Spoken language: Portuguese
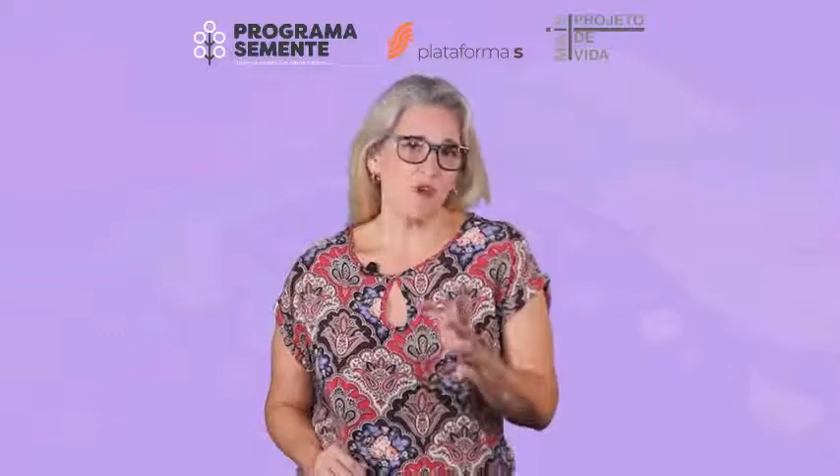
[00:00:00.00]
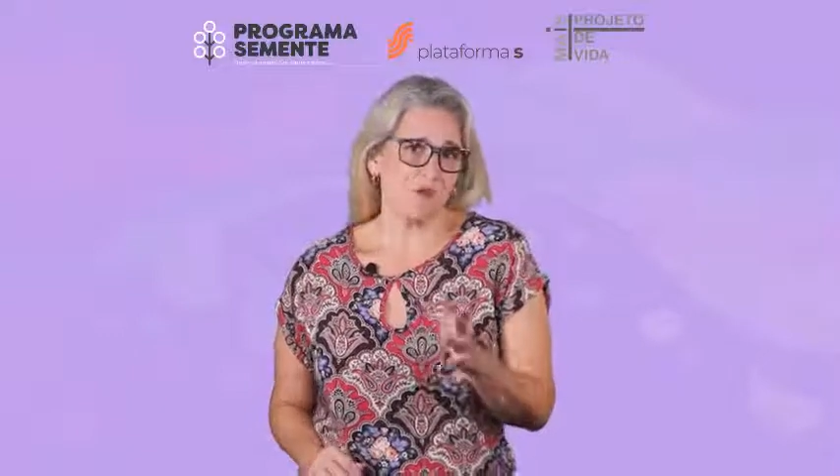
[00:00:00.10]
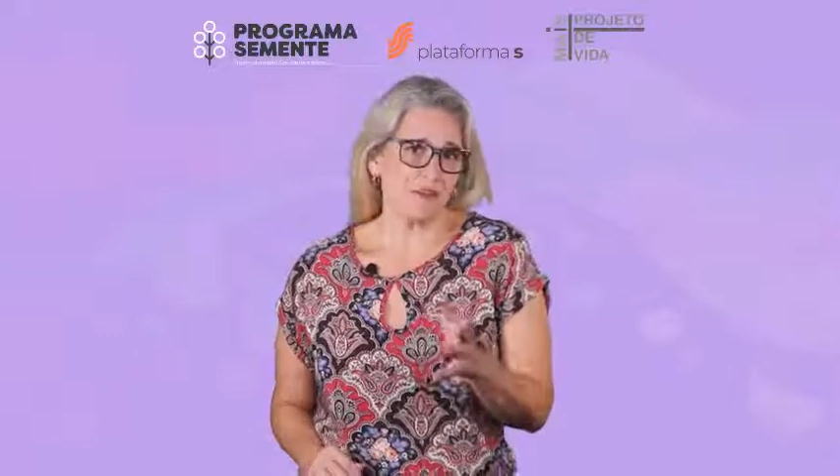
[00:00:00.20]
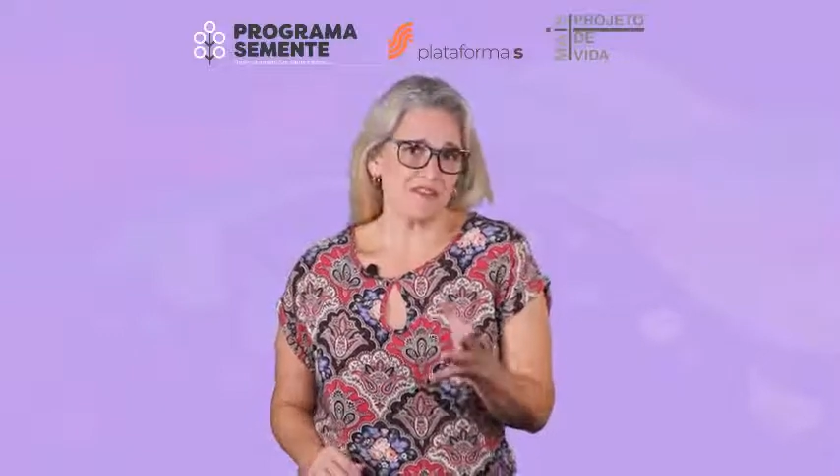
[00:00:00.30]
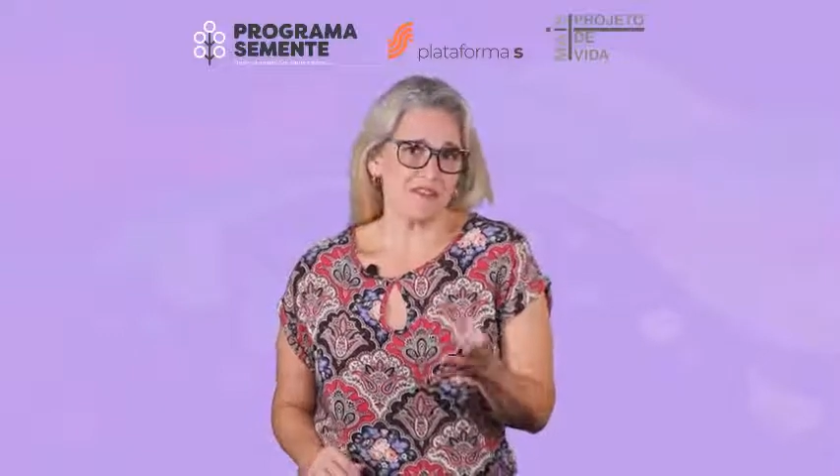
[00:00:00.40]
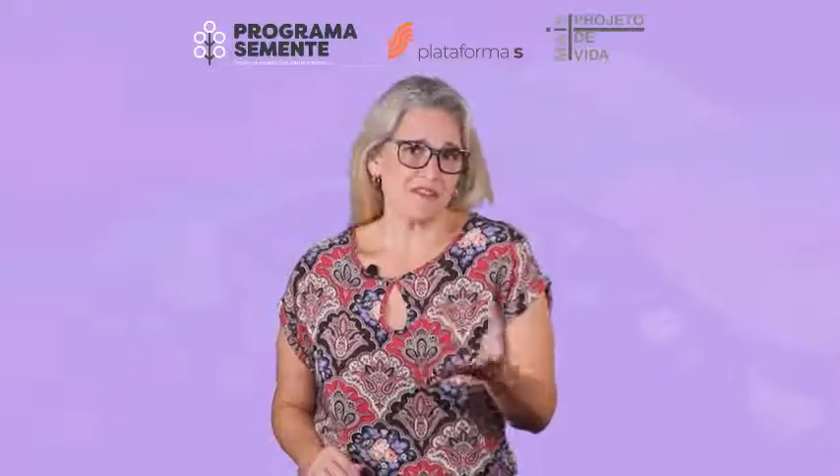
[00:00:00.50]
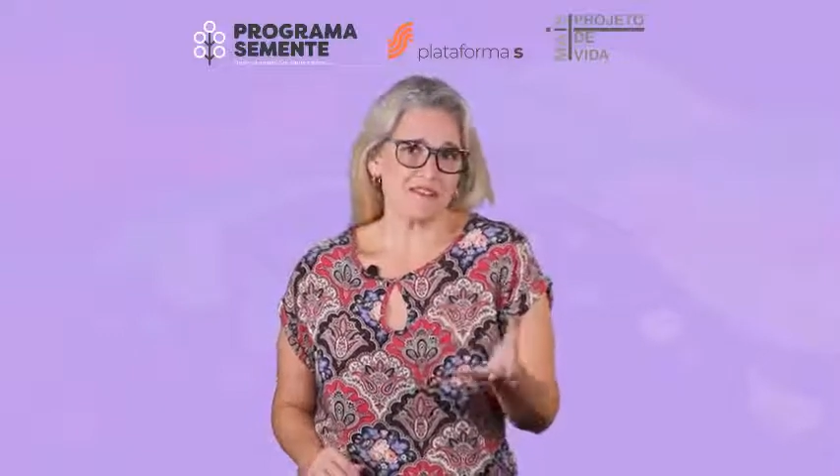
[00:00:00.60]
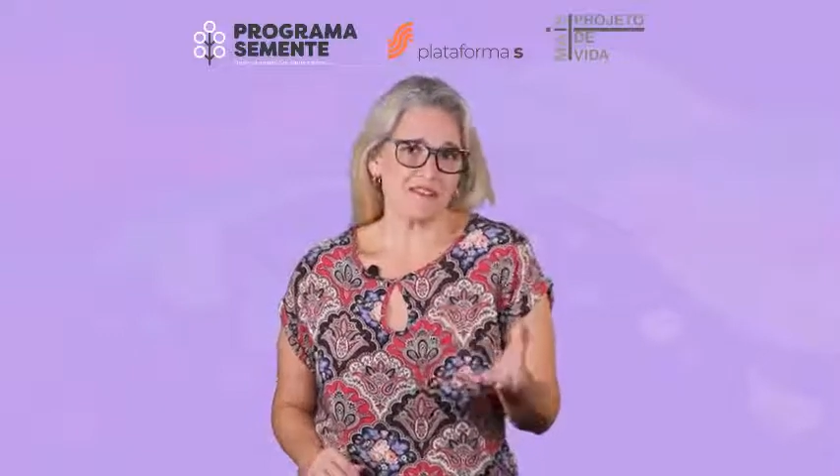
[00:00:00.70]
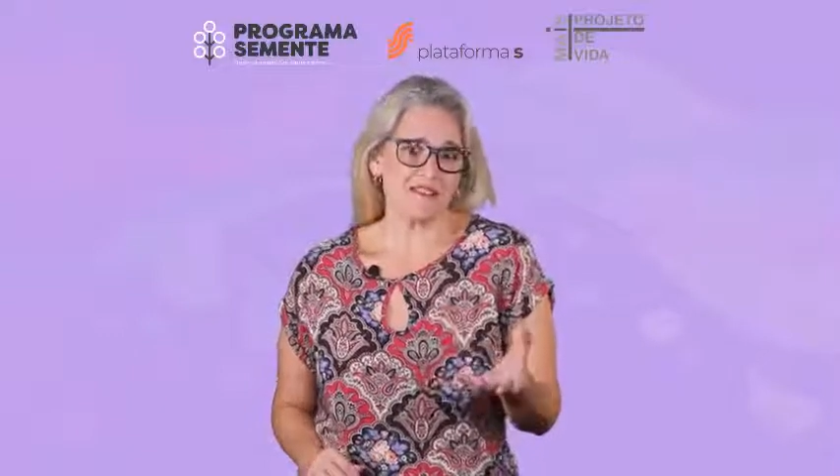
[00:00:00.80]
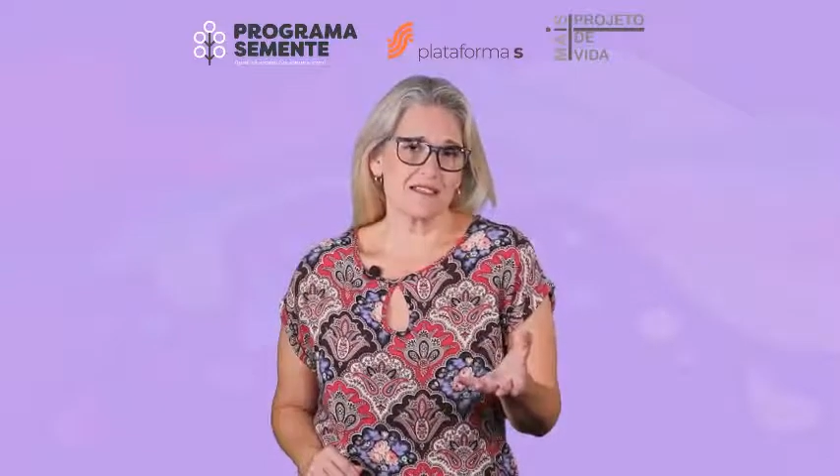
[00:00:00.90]
uma vez que
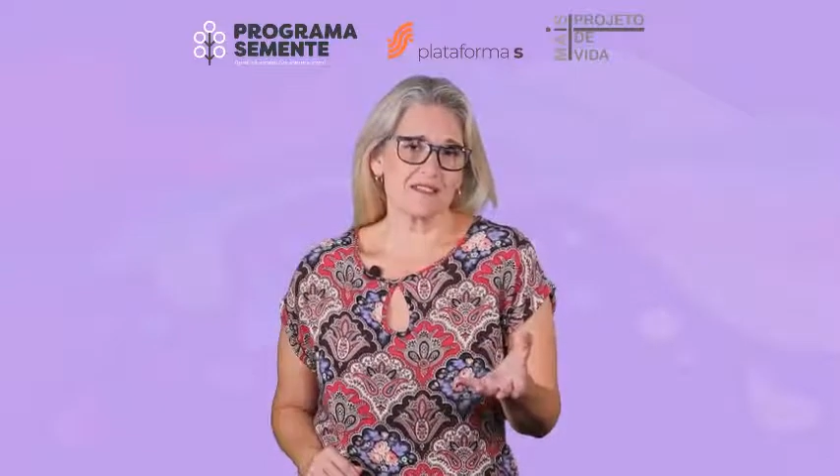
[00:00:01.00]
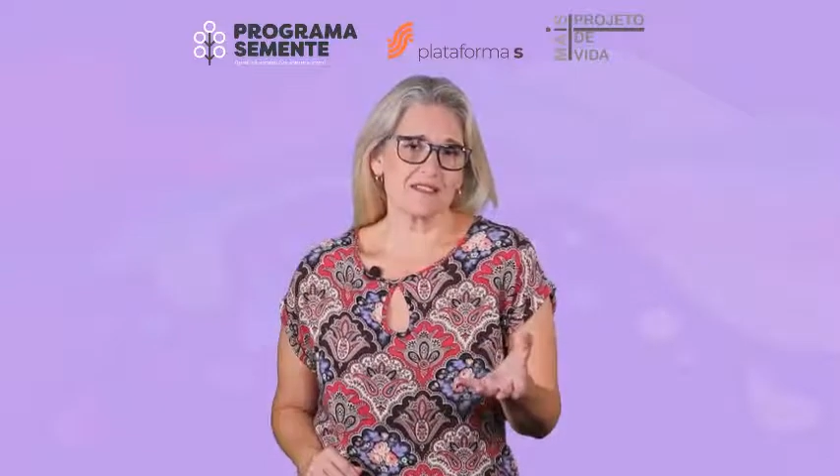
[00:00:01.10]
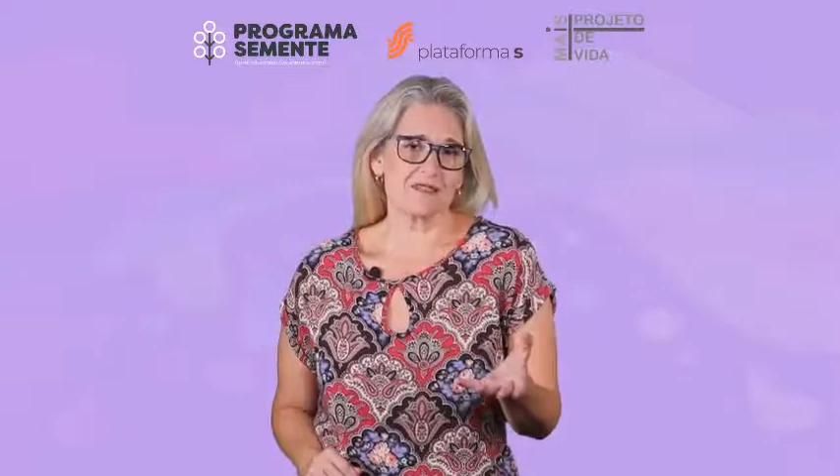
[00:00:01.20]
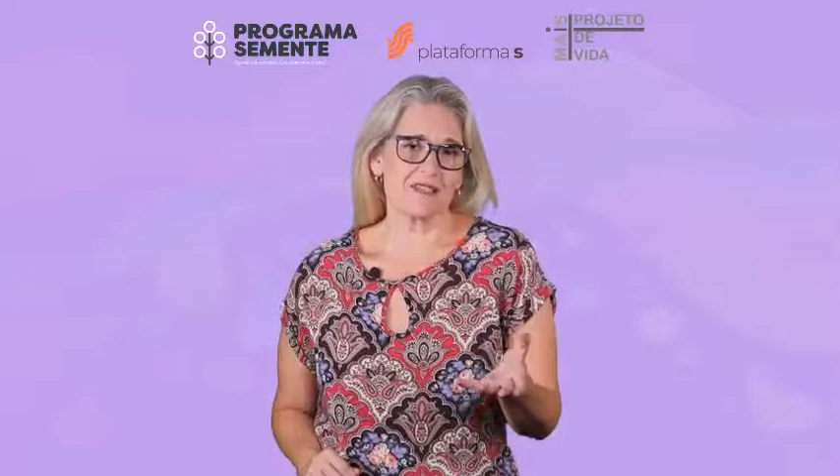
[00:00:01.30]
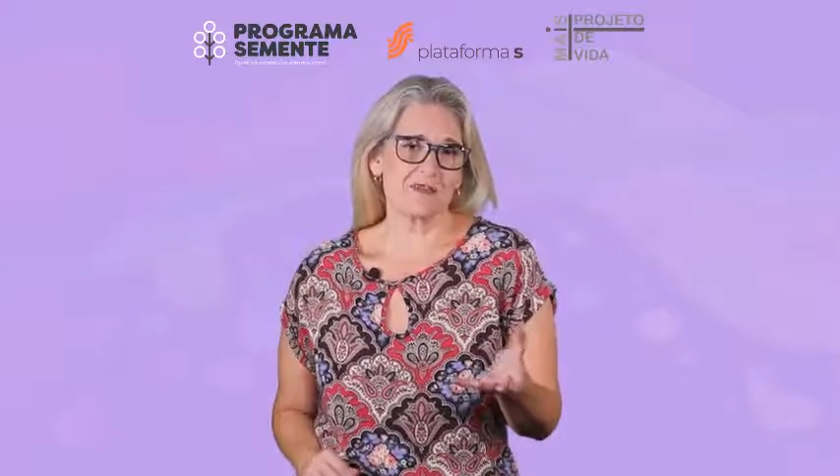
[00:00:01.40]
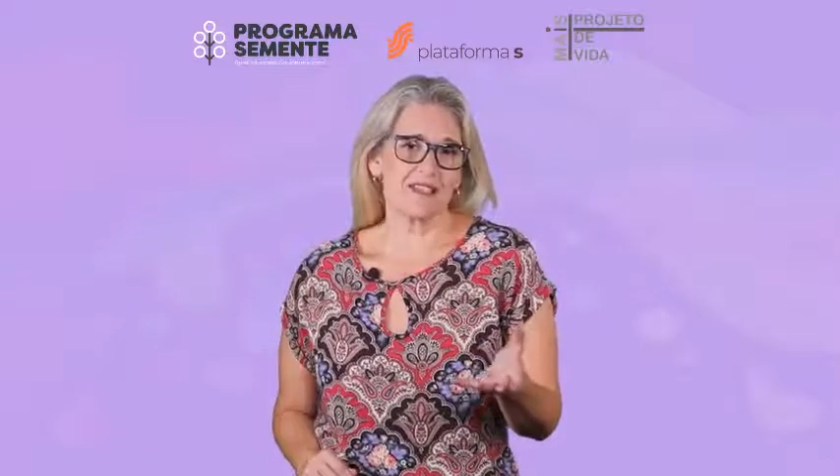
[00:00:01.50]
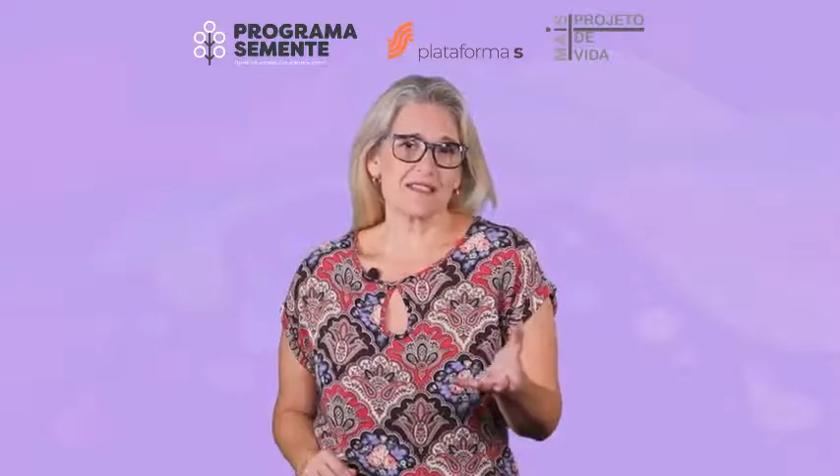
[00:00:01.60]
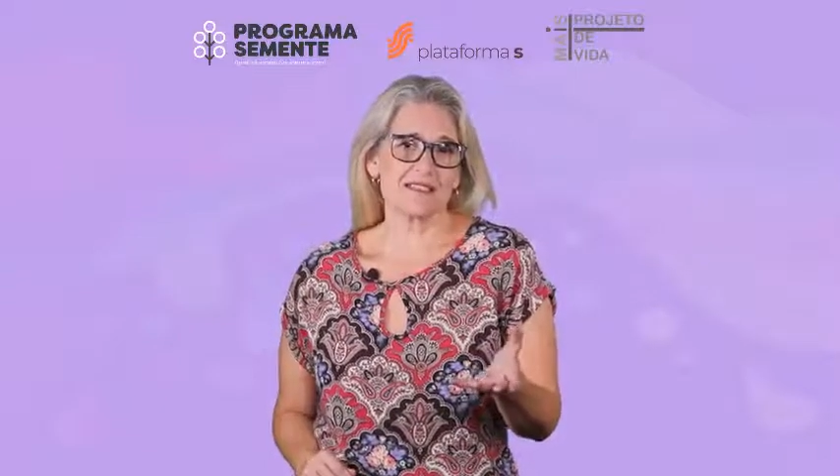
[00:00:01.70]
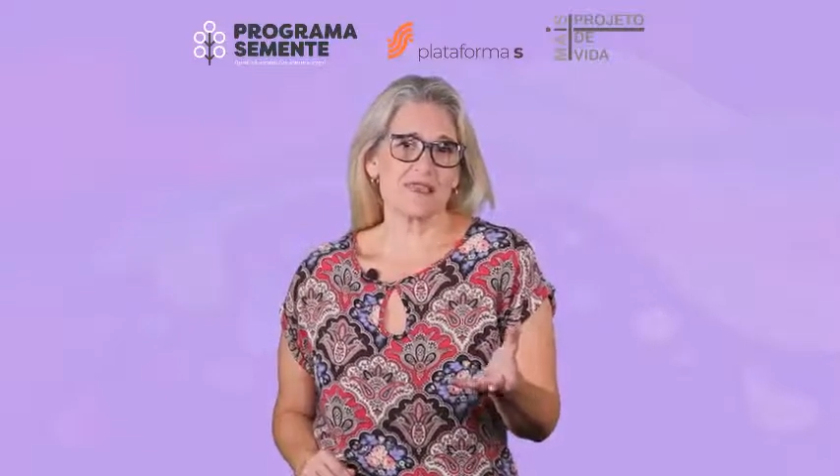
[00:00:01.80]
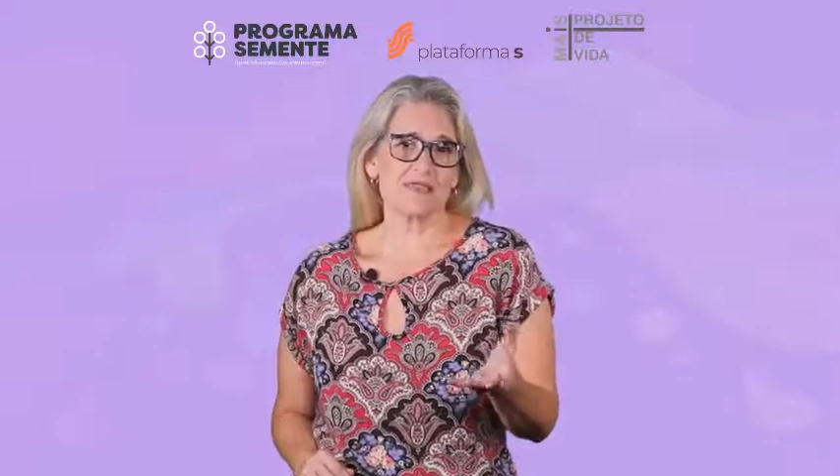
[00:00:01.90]
as crianças e os
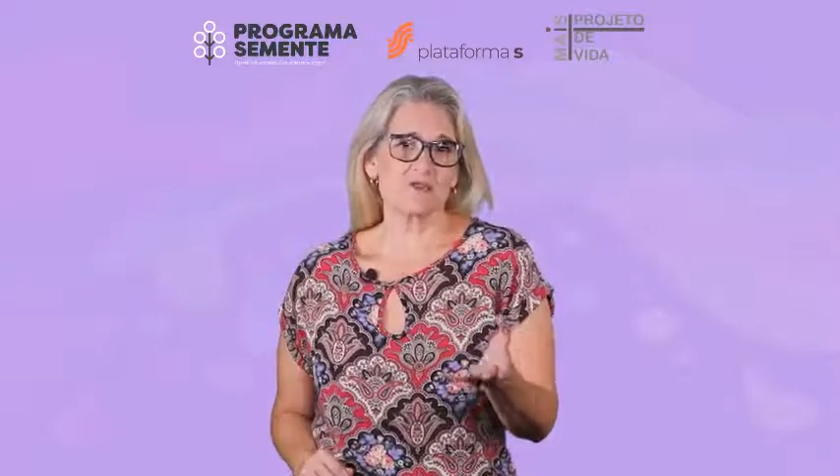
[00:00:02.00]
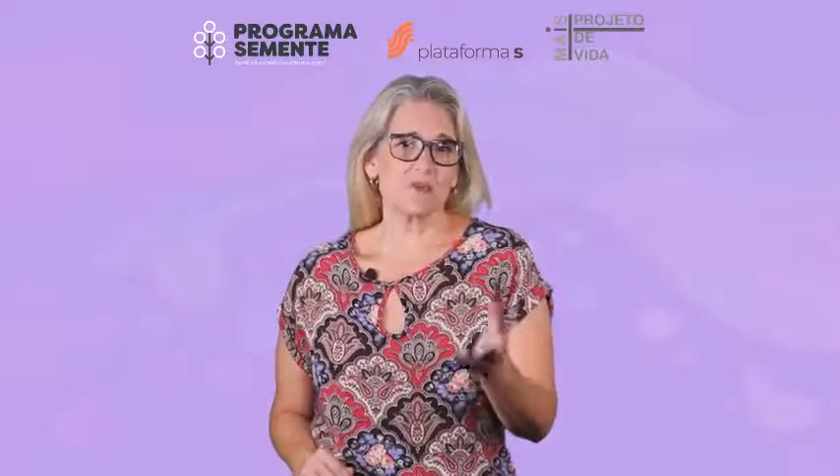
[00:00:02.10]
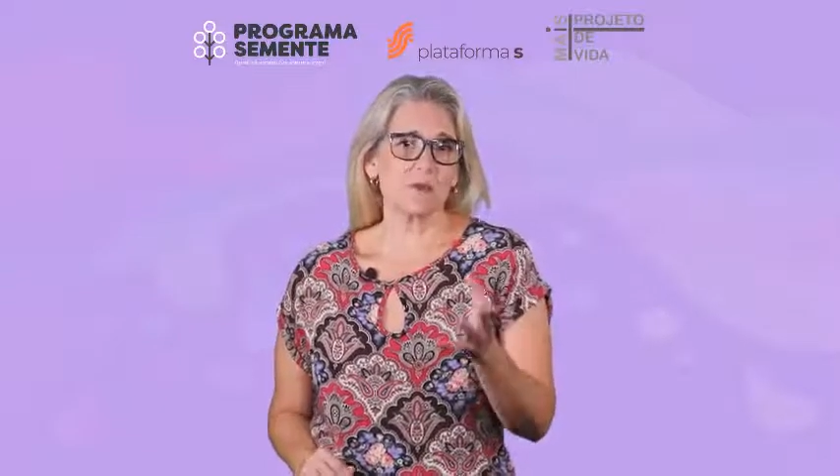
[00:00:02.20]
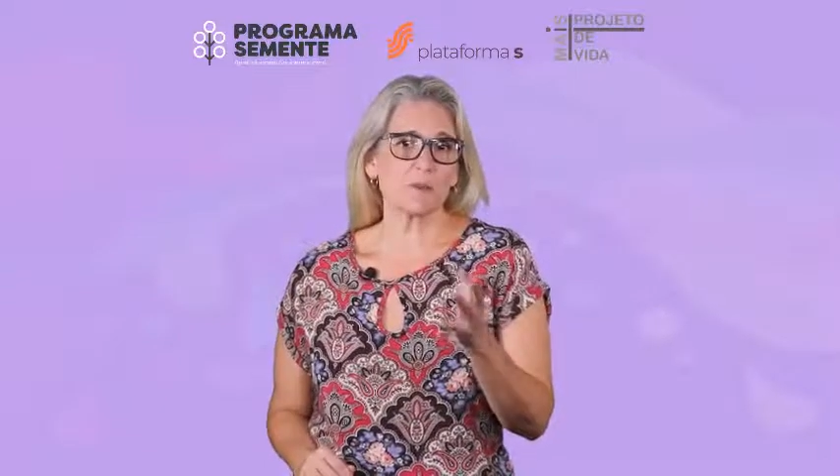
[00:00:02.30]
adolescentes foram